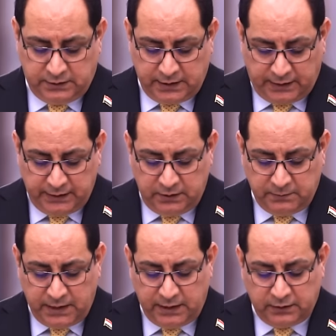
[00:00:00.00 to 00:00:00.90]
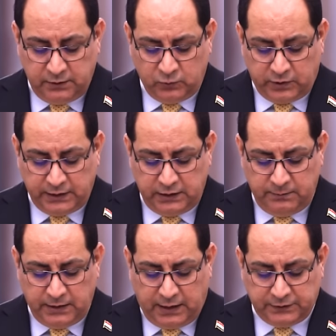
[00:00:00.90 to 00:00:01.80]
تعليمات
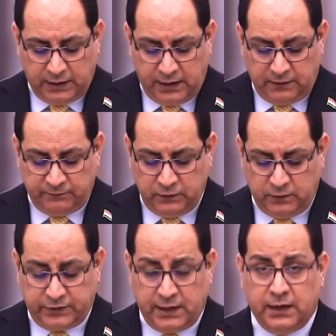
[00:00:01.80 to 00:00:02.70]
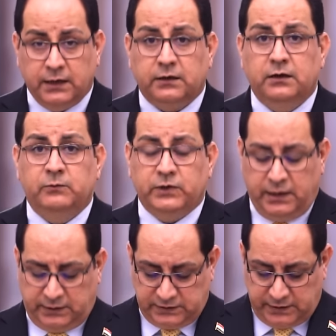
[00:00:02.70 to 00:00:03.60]
لمقدم العطاء في وثائق
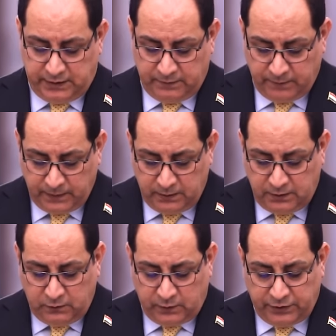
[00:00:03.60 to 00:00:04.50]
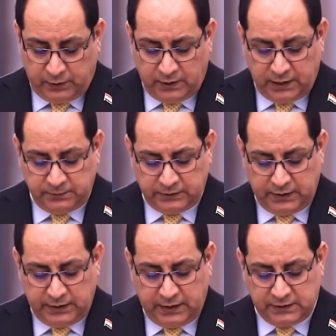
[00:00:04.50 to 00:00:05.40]
المناقصه والضوابط
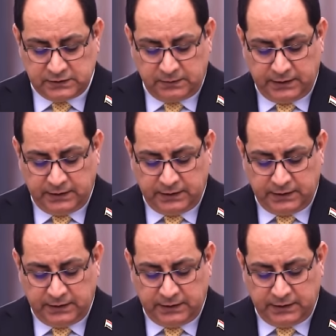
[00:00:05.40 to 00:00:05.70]
الخاصه